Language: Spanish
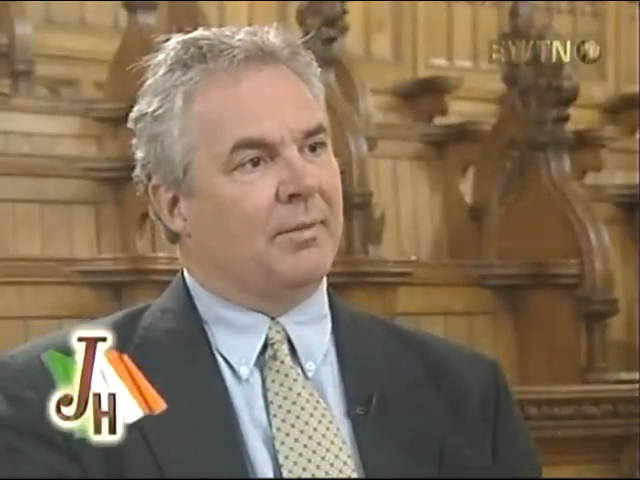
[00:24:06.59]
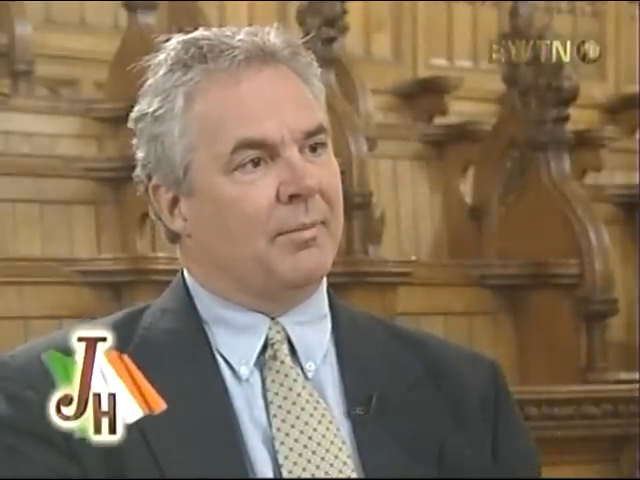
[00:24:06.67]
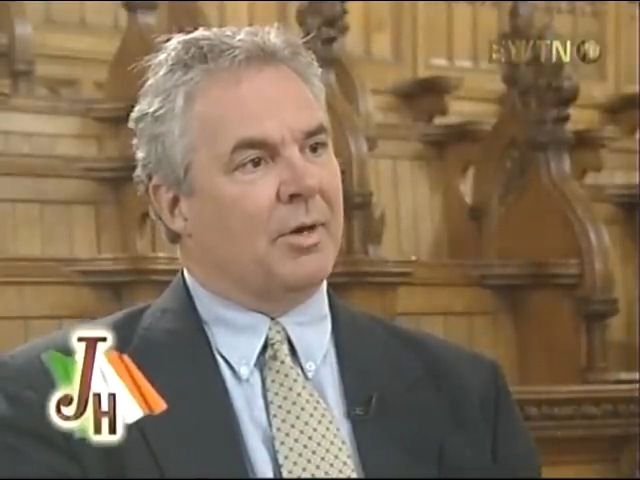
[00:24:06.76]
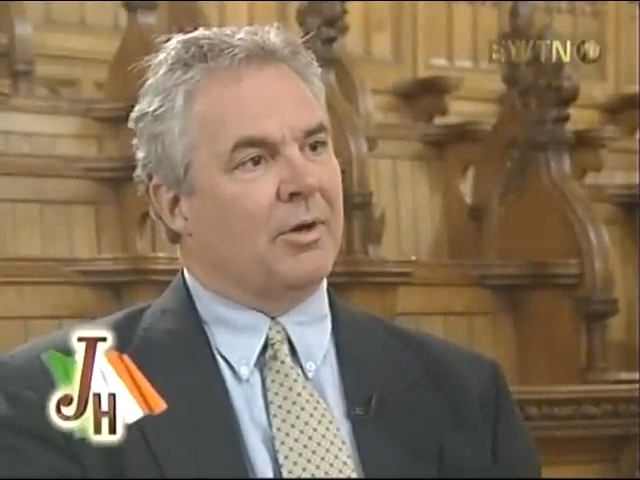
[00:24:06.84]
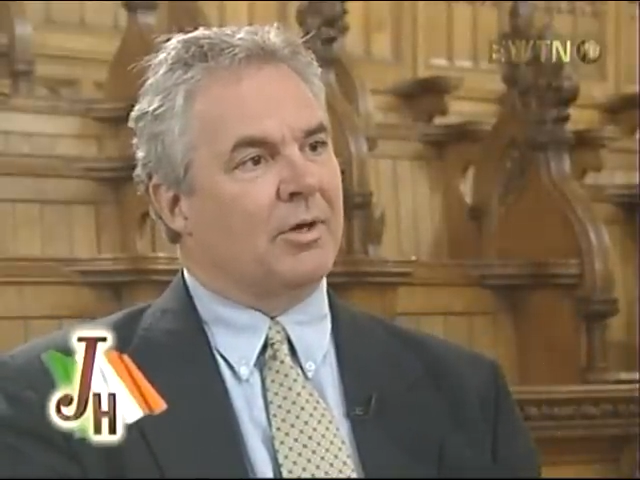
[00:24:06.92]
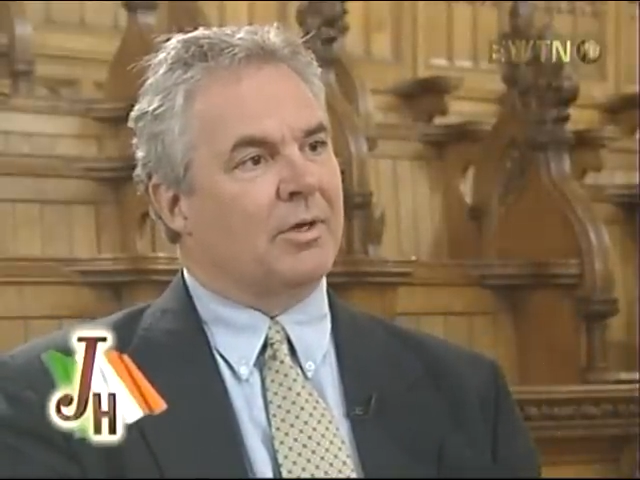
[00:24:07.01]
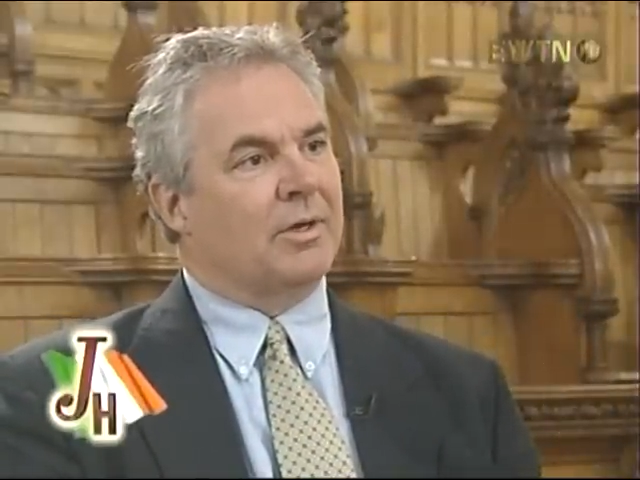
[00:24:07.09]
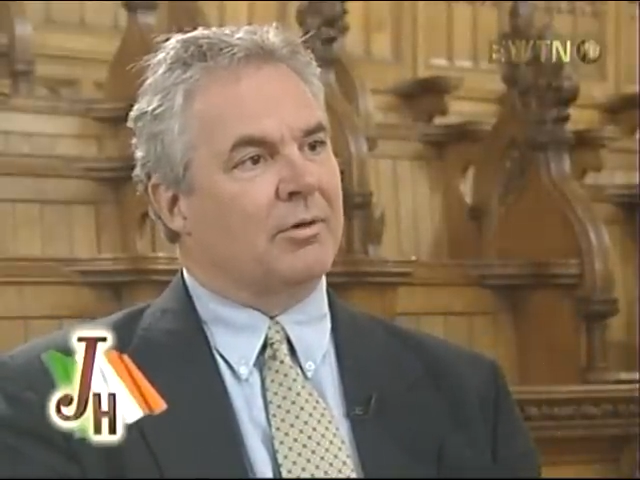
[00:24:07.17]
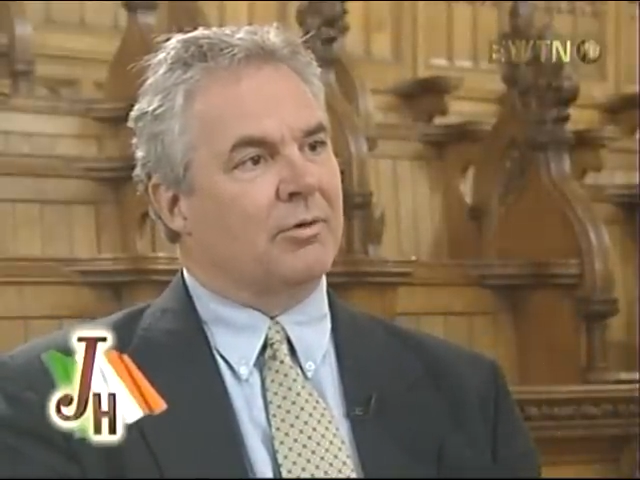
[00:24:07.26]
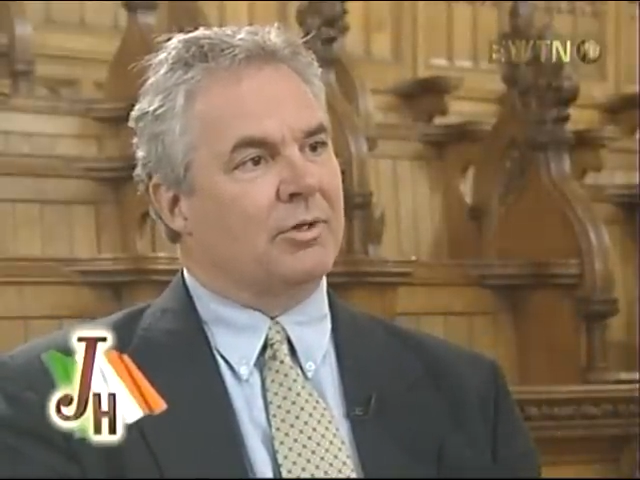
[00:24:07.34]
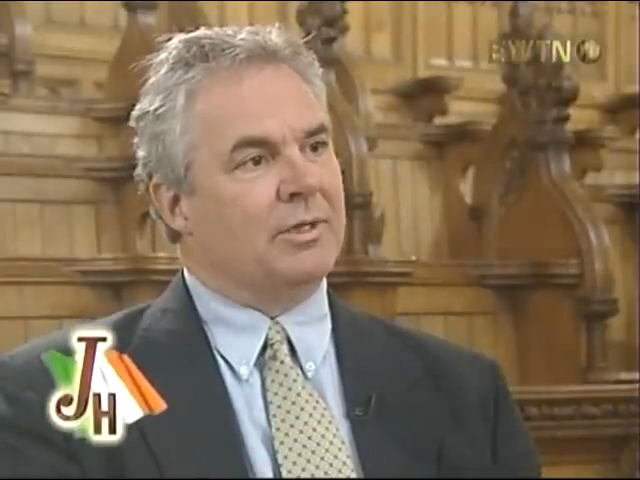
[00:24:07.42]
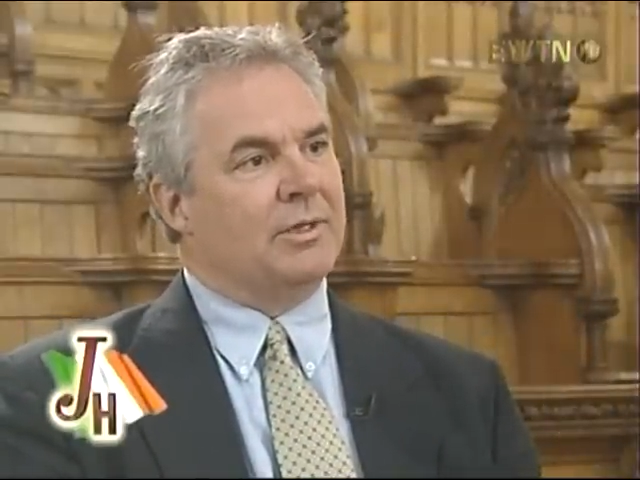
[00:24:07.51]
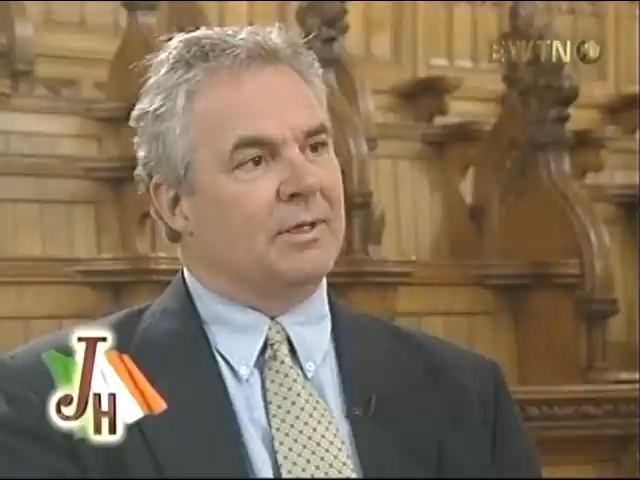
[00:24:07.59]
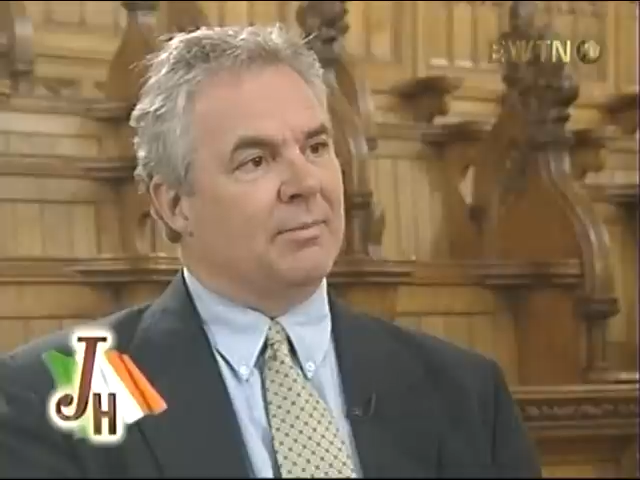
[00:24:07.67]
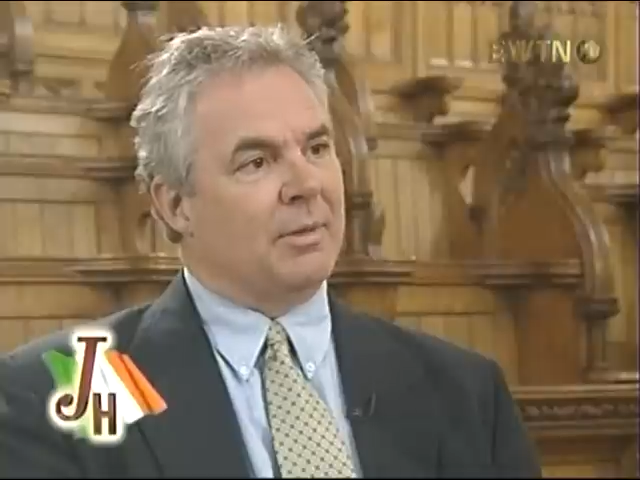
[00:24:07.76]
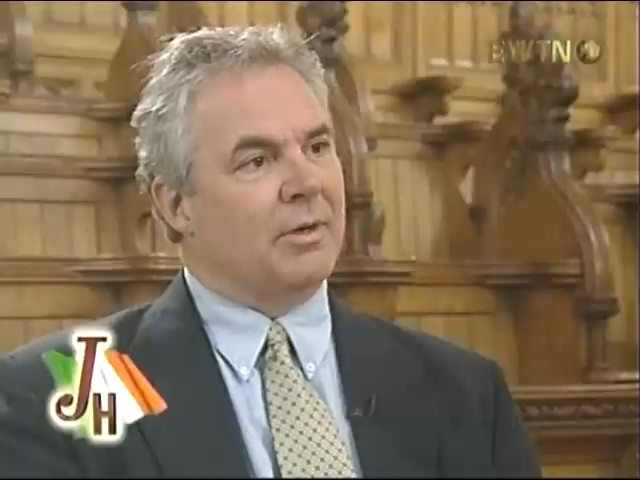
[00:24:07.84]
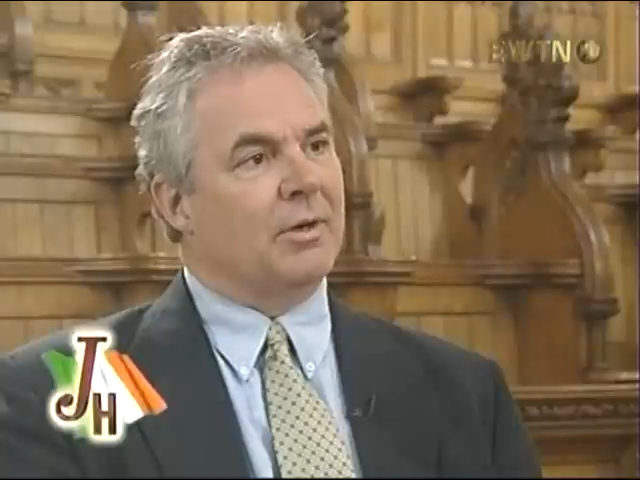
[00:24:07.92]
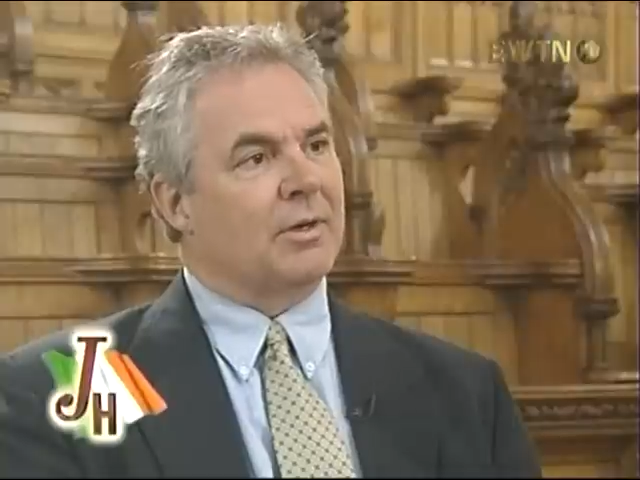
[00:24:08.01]
criticando a los
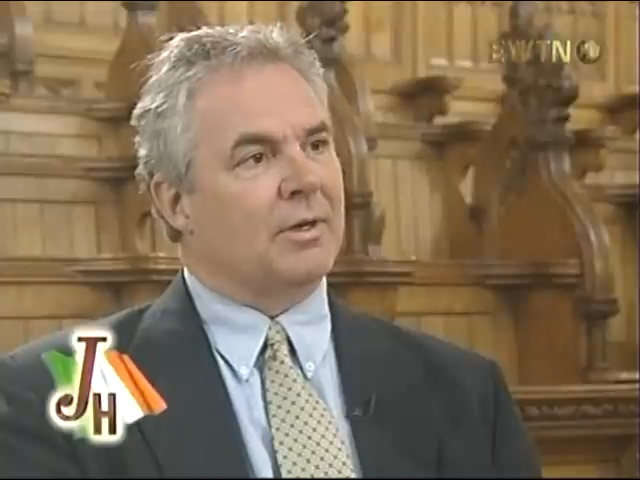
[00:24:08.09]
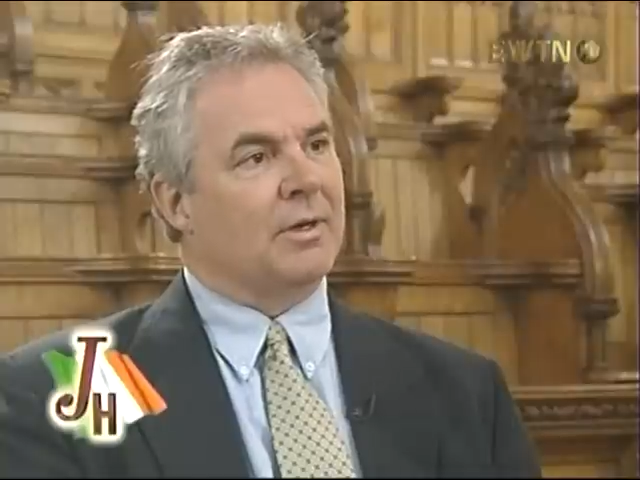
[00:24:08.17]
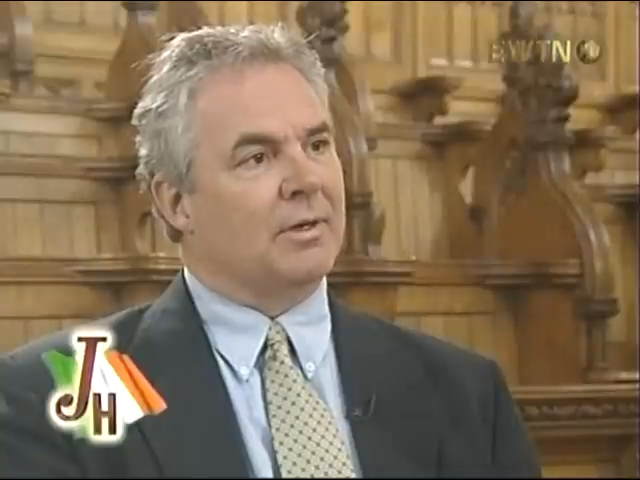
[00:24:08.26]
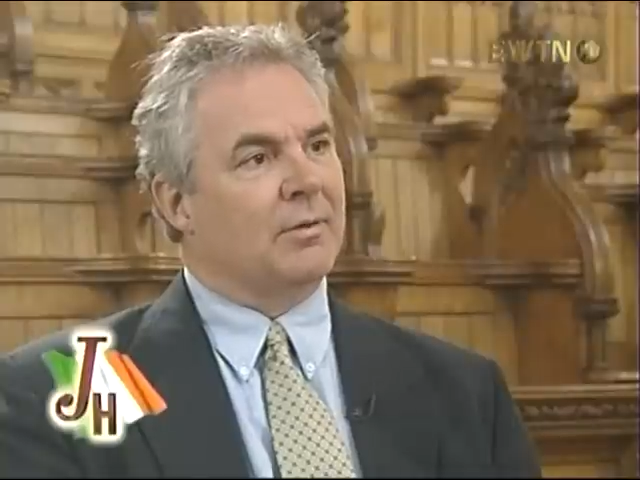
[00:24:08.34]
Estados Unidos.